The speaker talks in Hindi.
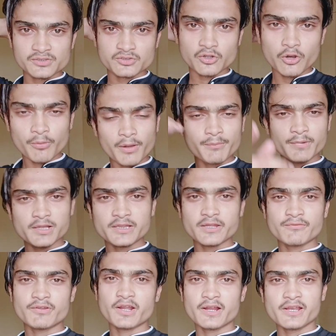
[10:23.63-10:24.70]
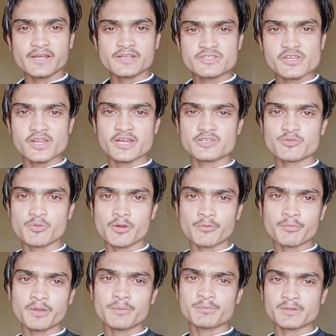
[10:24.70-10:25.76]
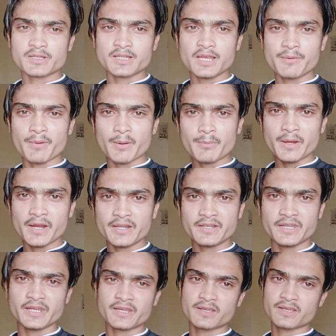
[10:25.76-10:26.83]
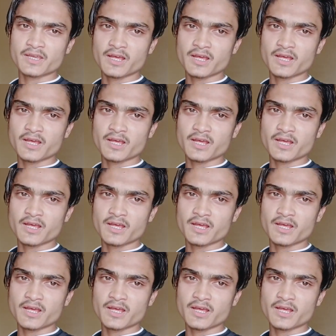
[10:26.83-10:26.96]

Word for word: चलो भाई मिलते हैं फिर अगले किसी नेक्स्ट ब्लॉग में तब तक के लिए बाय बाय एंड टेक